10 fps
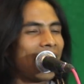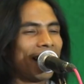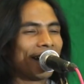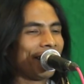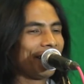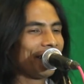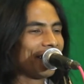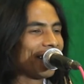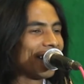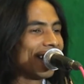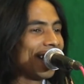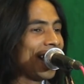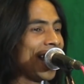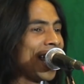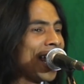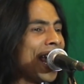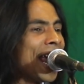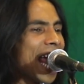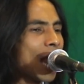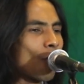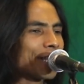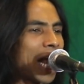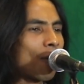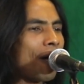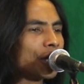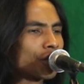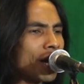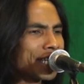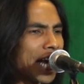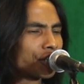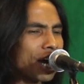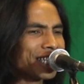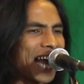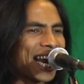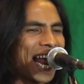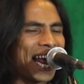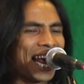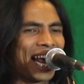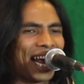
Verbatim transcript: আহারে এই কথা কর সঙ্গে সঙ্গে রে